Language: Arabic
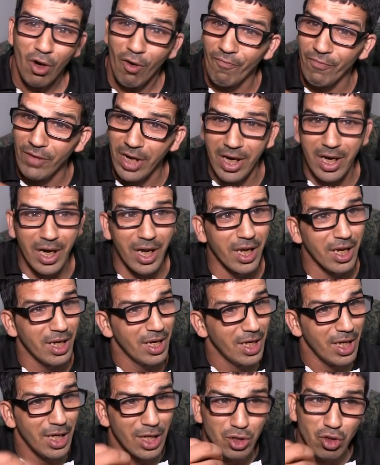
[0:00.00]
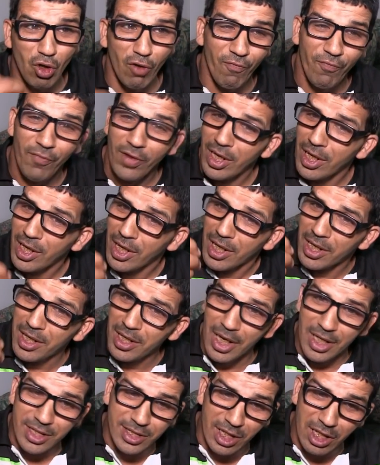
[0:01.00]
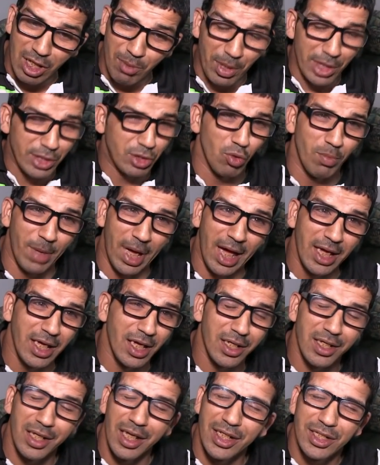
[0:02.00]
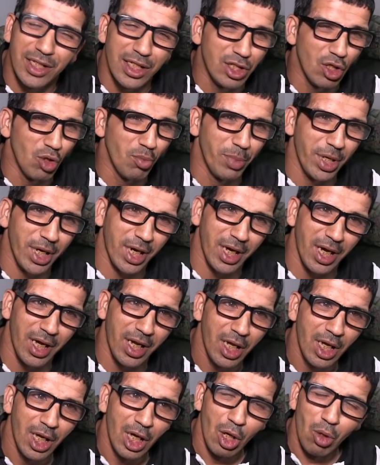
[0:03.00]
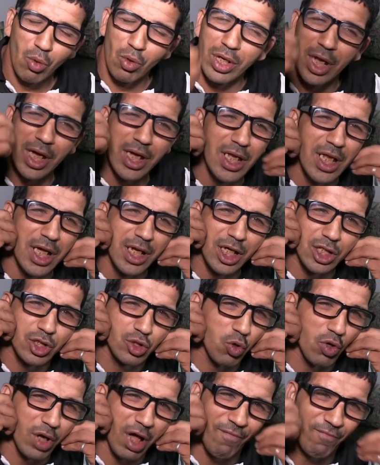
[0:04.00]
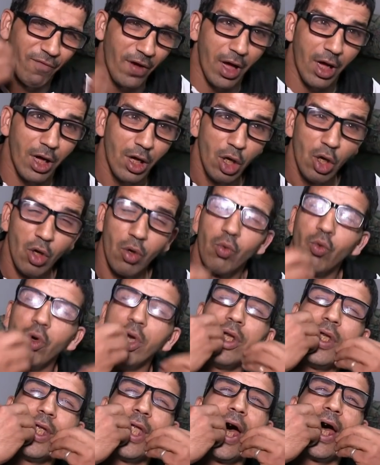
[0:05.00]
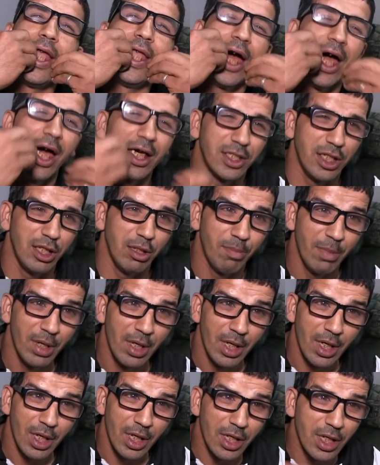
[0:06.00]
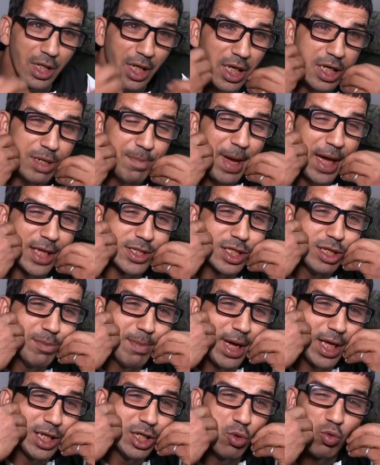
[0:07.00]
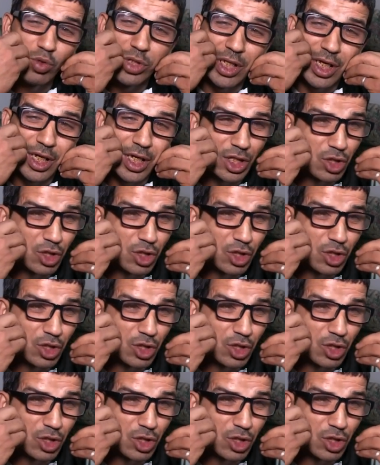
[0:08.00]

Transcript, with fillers: وفي الاخر شوف الناس اللي بحثوا معايا الله يجازيهم بخير والله الا ناس شرفاء والله العظيم الله يبعثني مع اليهود الا